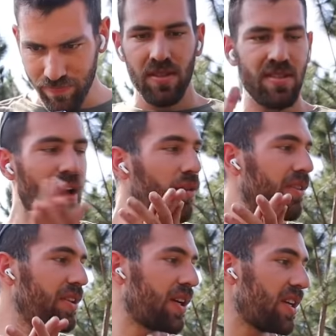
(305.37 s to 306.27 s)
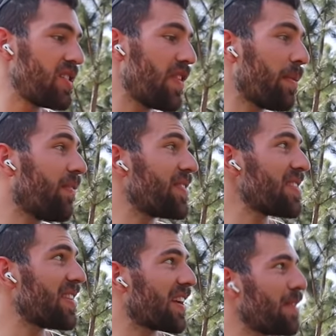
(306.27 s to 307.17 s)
Salvando aqui, tivemos que fazer essa